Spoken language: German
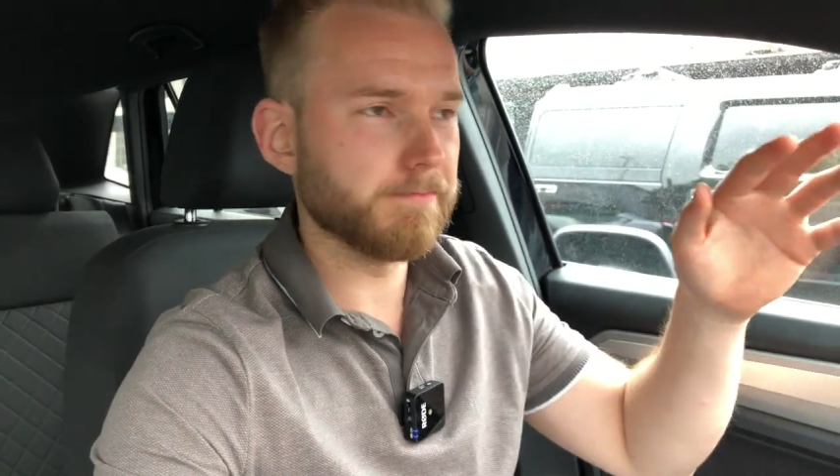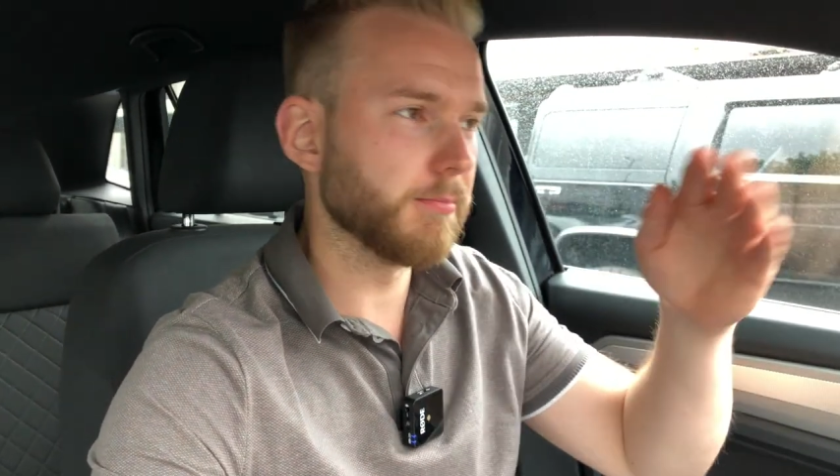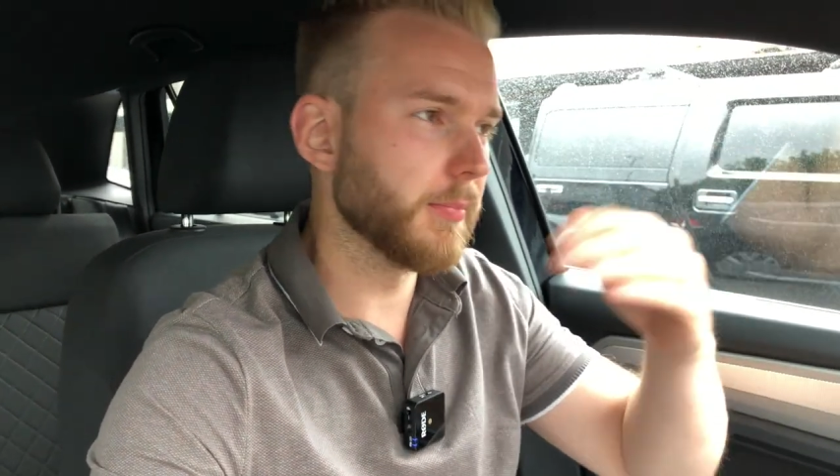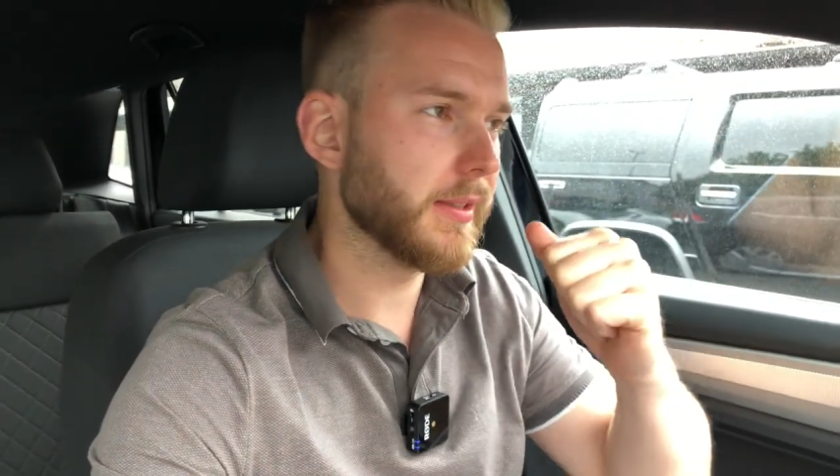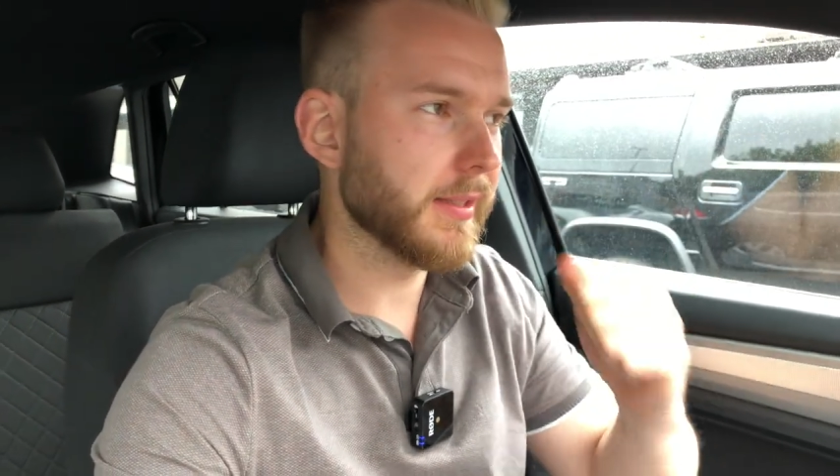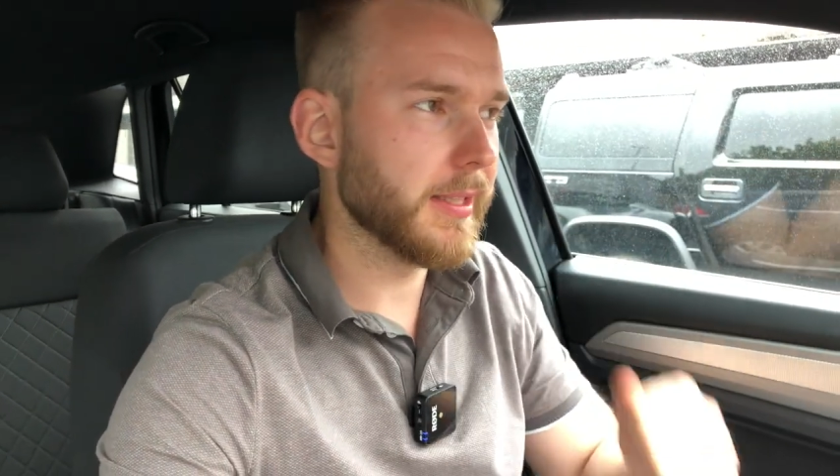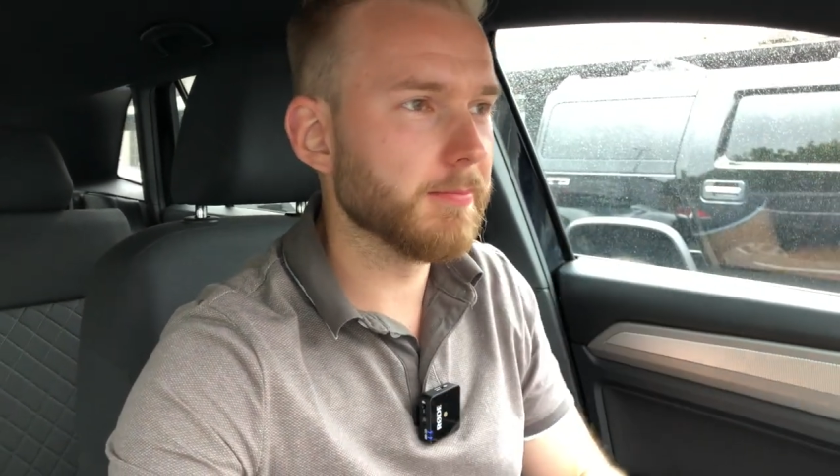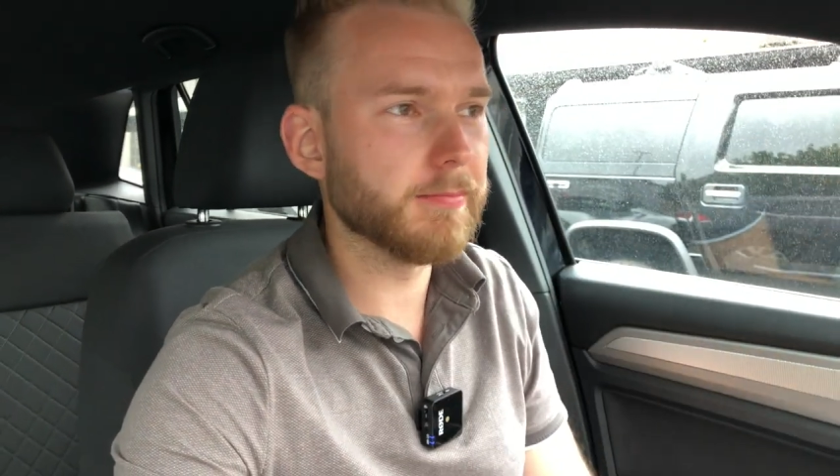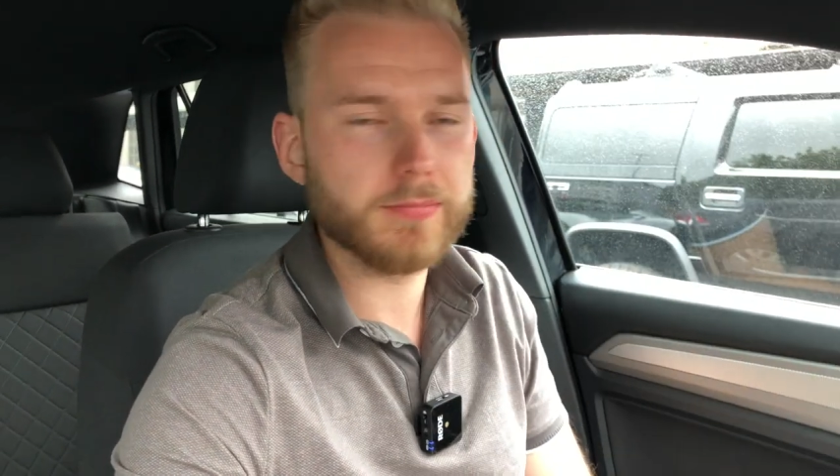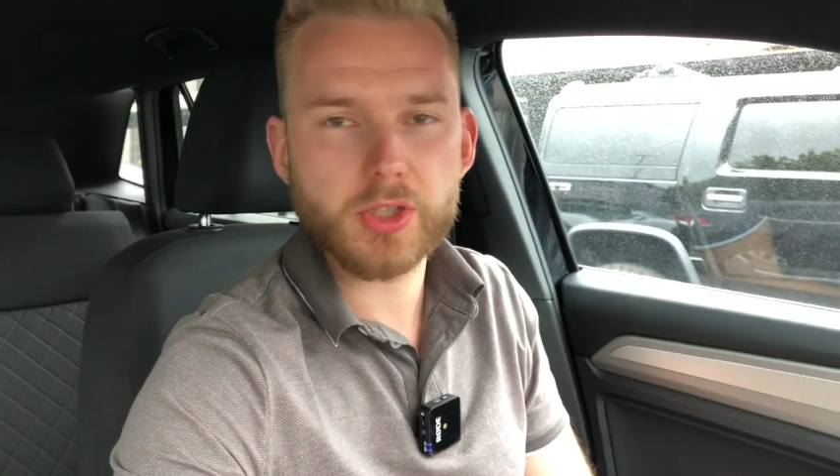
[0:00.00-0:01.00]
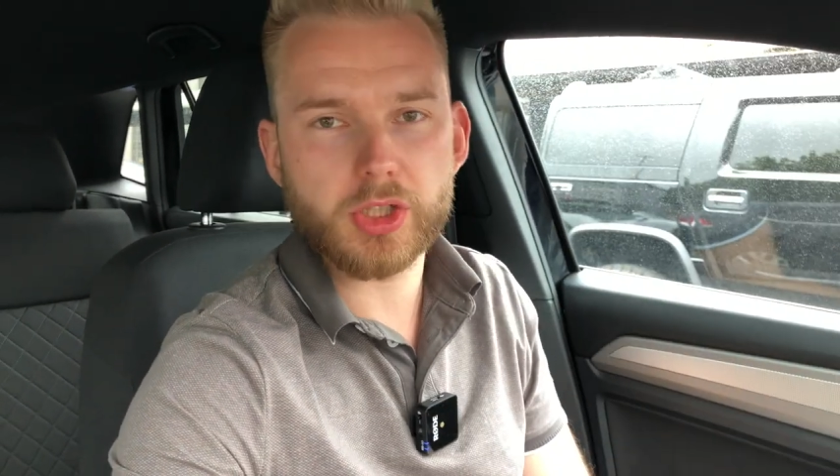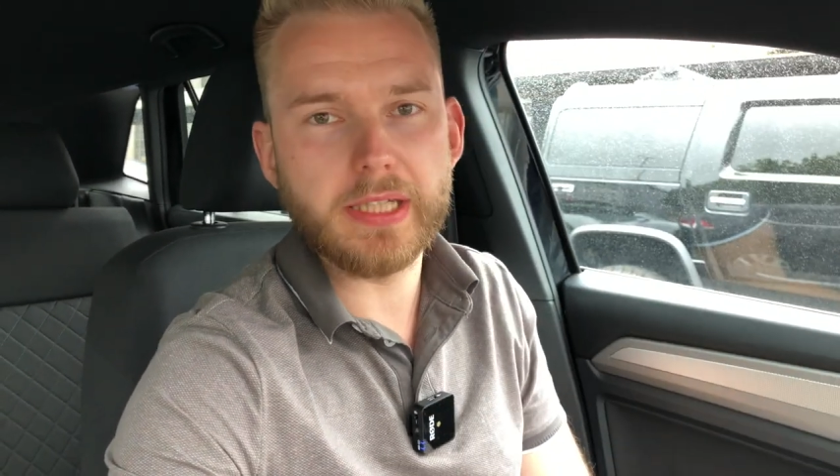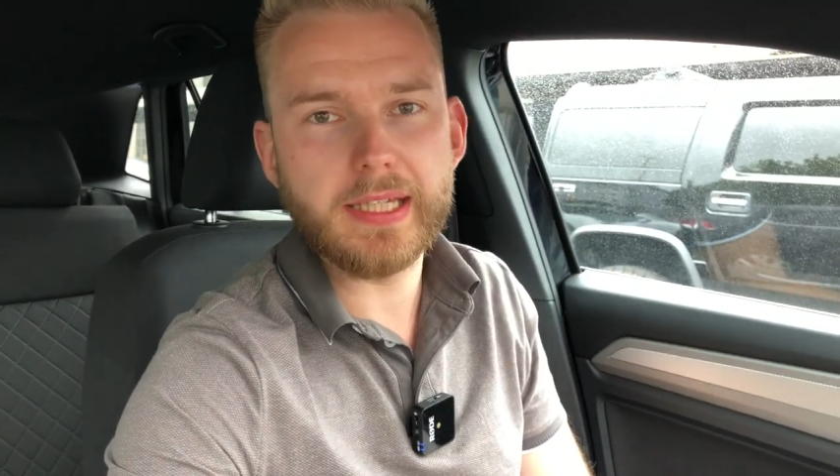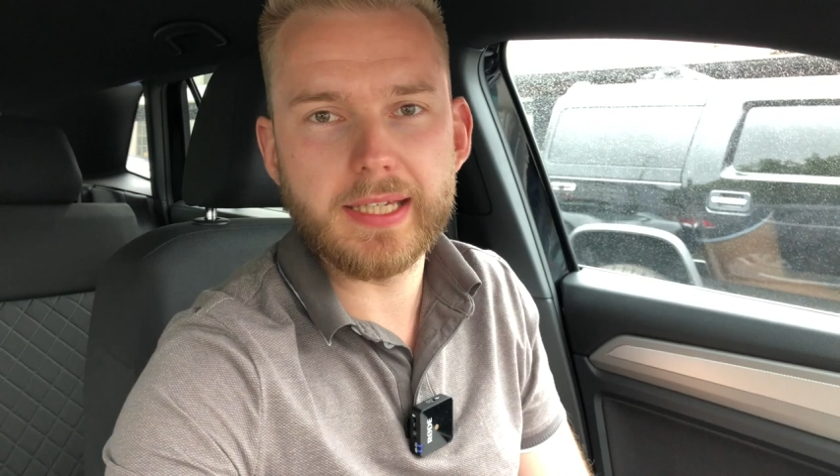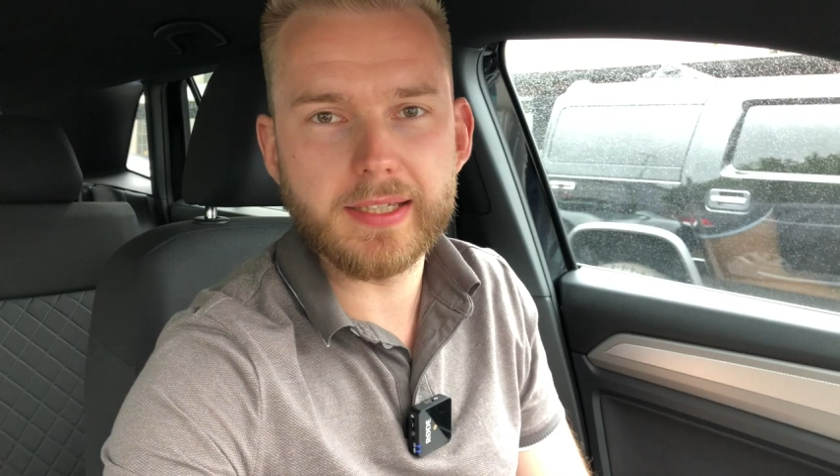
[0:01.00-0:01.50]
mit dem
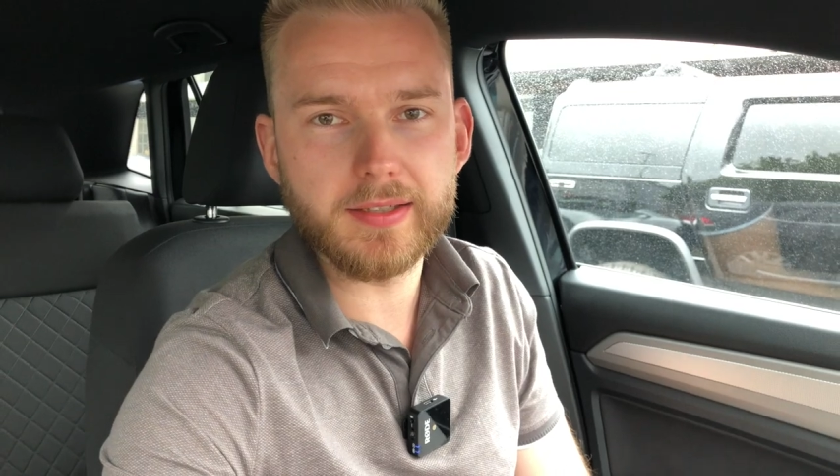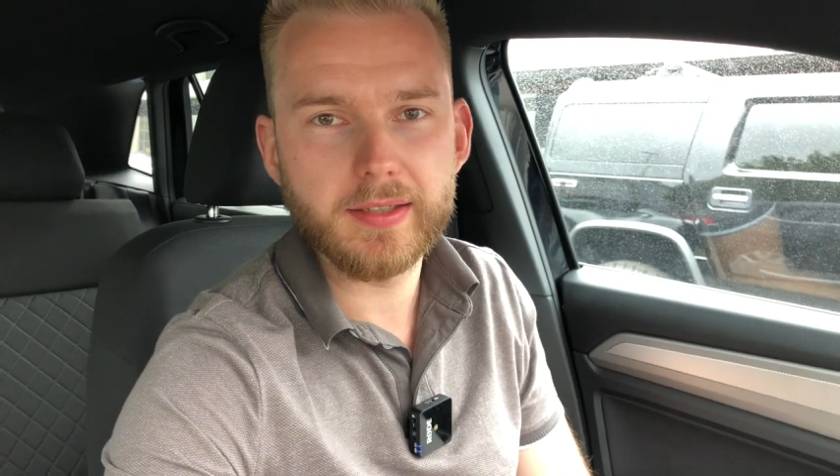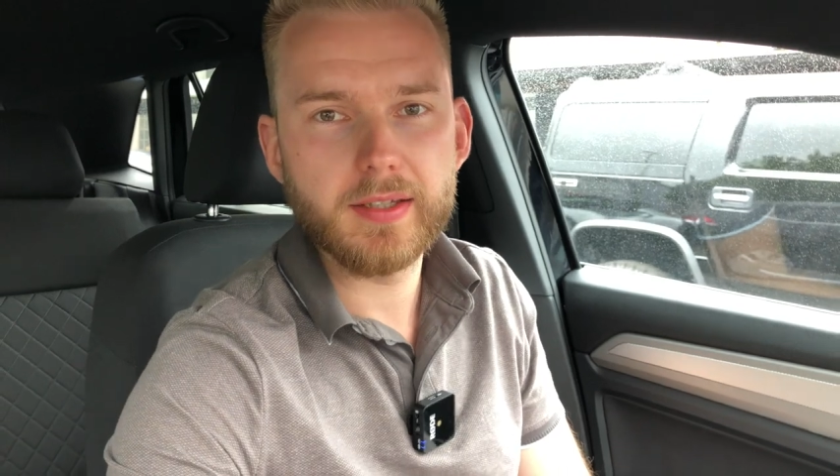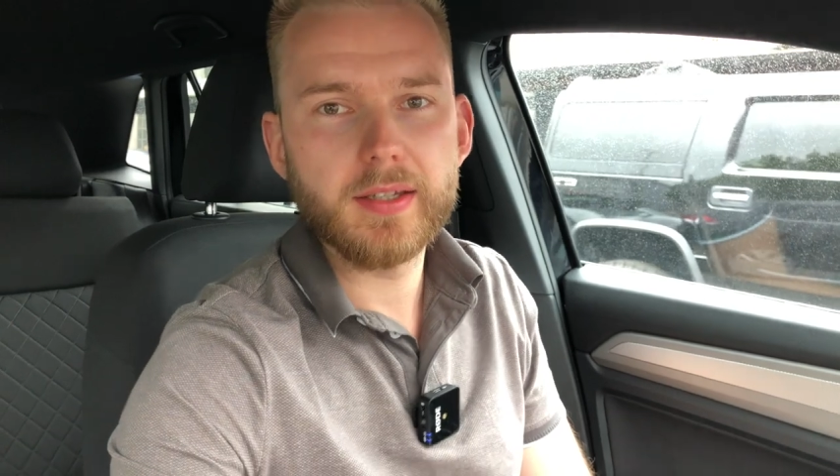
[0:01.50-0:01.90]
Schrägheck